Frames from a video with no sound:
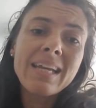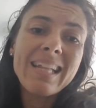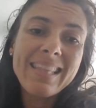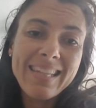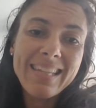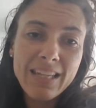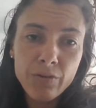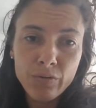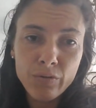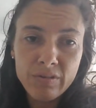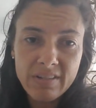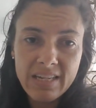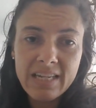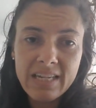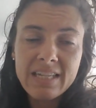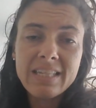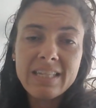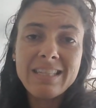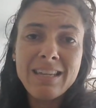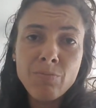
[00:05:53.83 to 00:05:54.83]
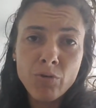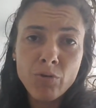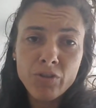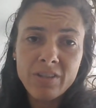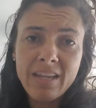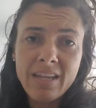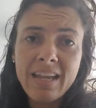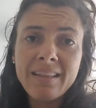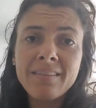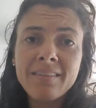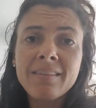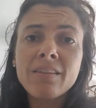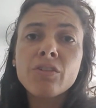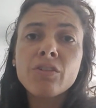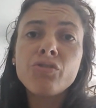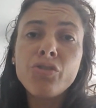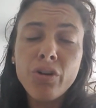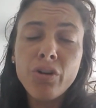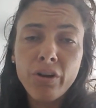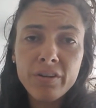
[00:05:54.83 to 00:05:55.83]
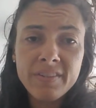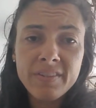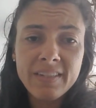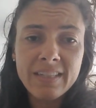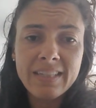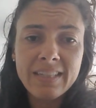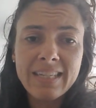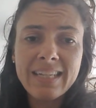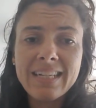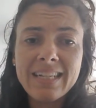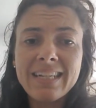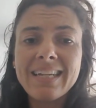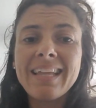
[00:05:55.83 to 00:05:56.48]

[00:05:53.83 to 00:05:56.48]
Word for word: des nausées, des maux de tête, de l'anxiété,